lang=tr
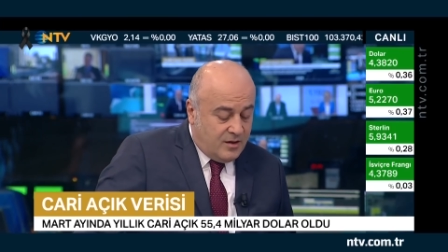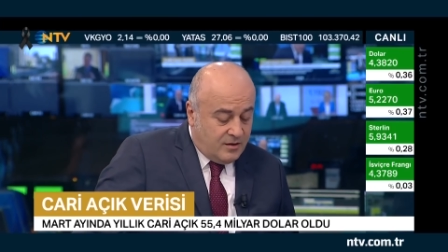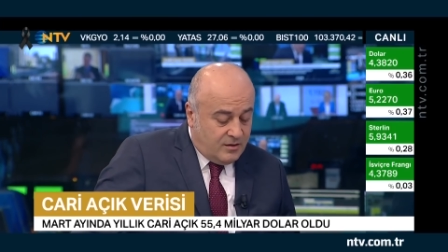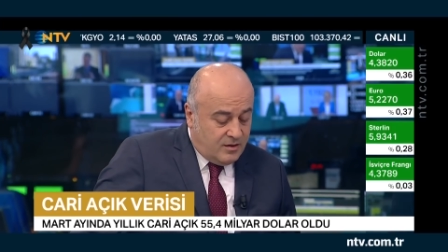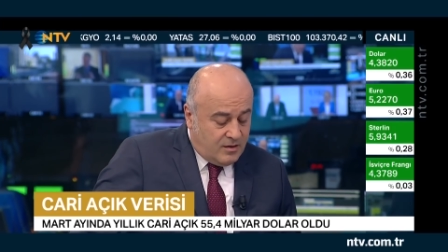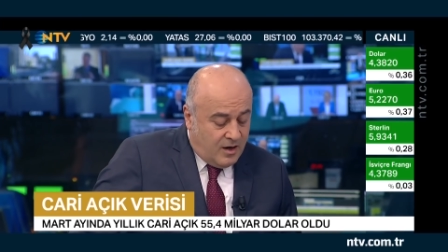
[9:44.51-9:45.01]

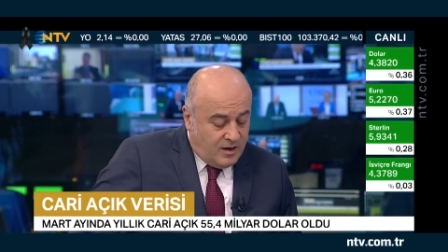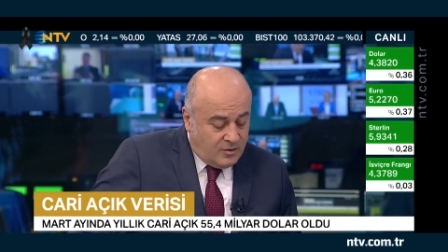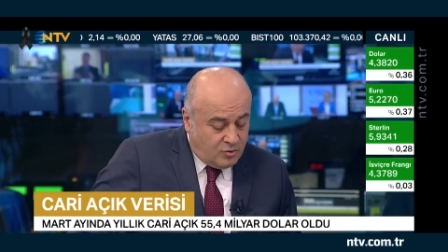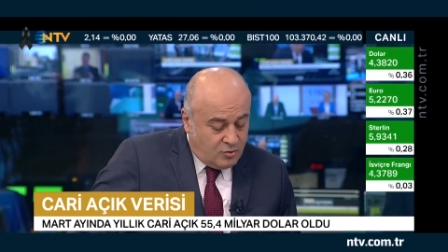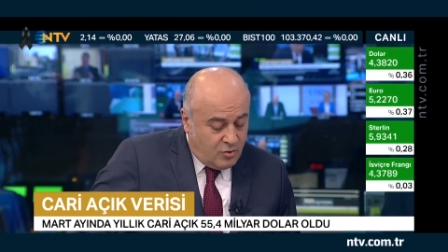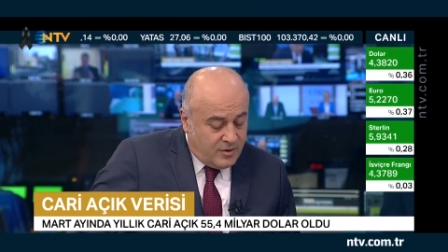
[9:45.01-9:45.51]
E,
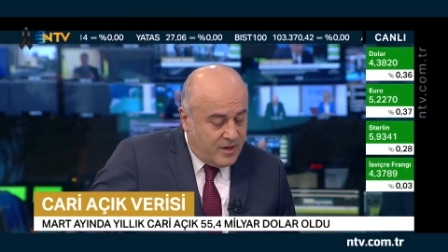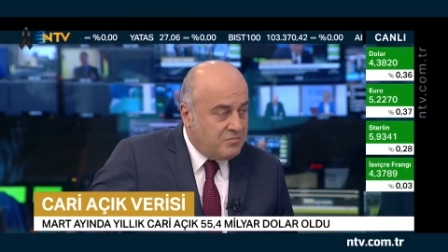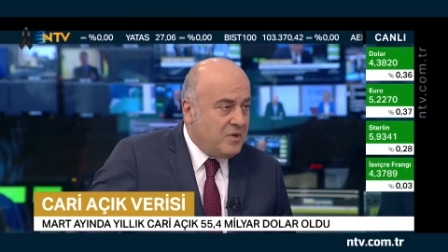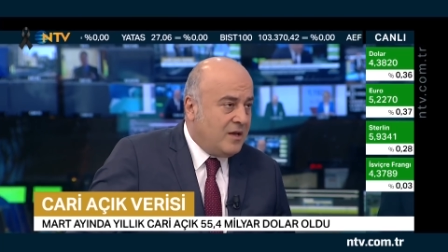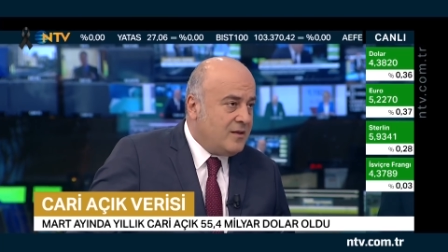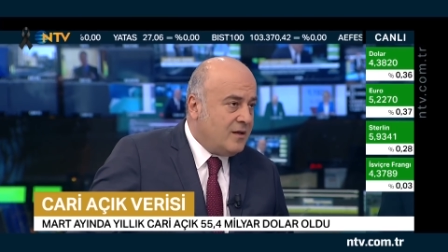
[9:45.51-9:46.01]
ağırlıklı
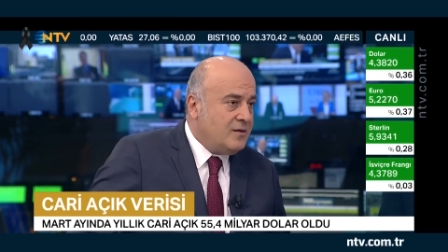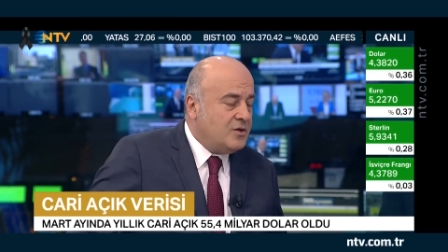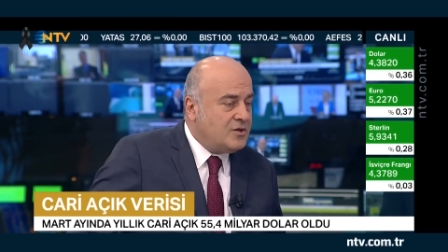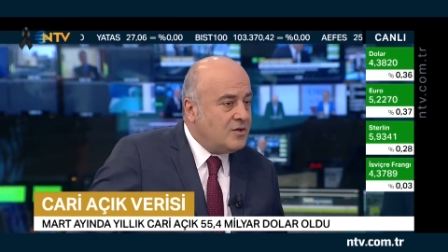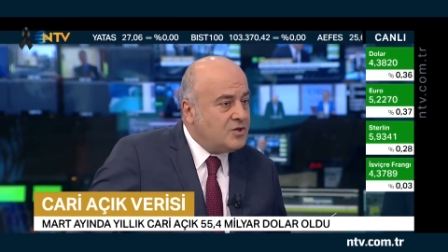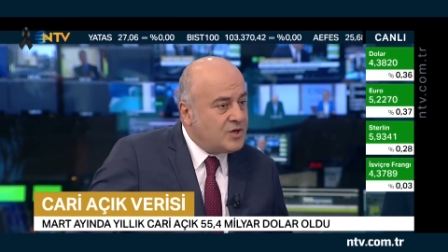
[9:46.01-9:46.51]
olarak bir yandan da
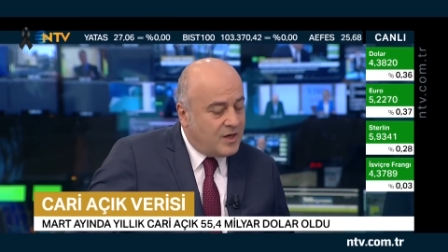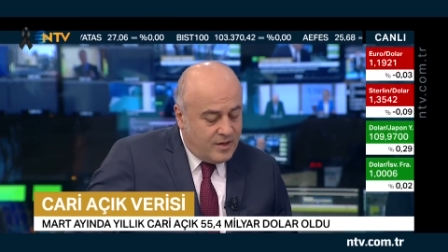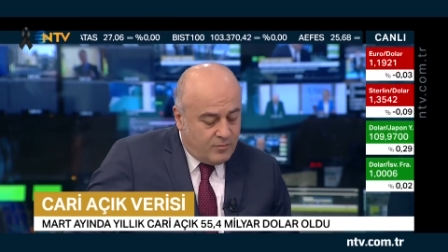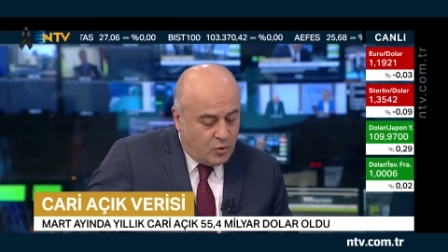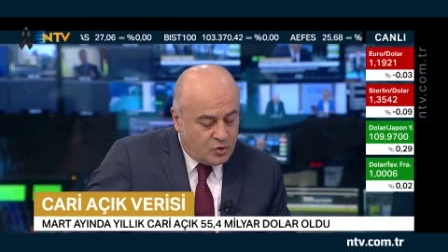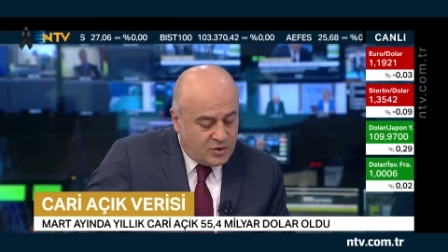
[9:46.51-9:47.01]
işte
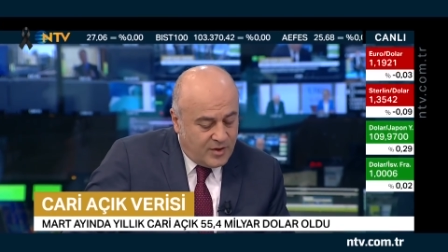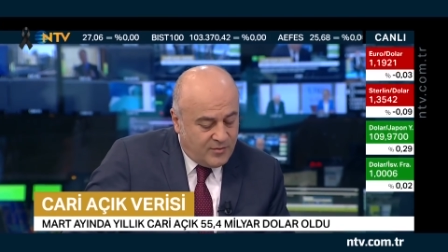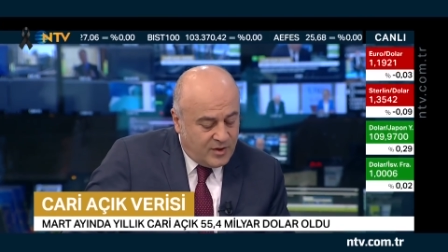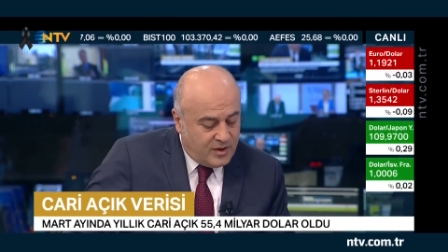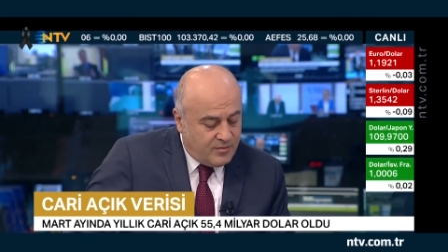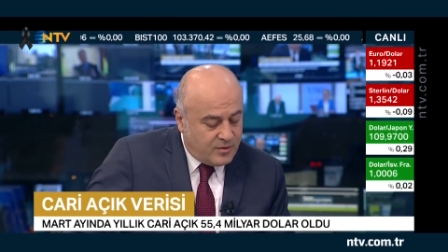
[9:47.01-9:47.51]
dışarıdan
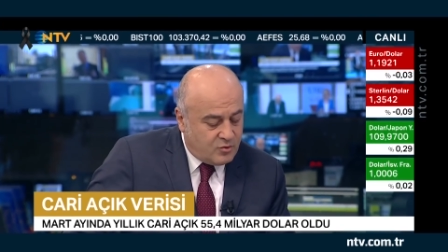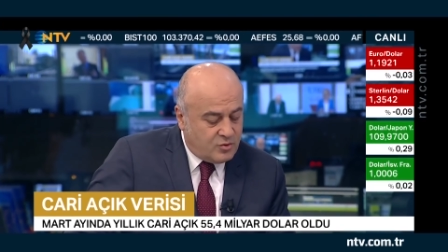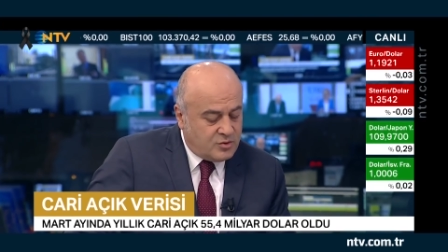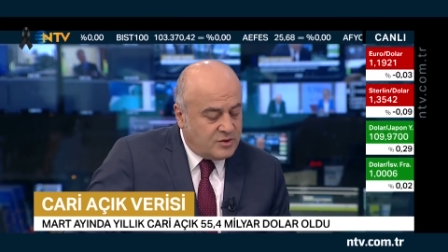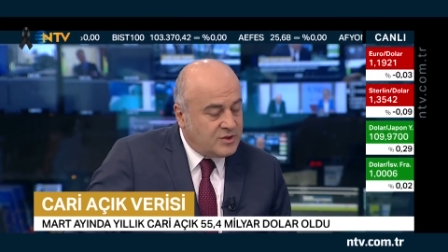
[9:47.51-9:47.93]
borçlanmalara bakıyoruz.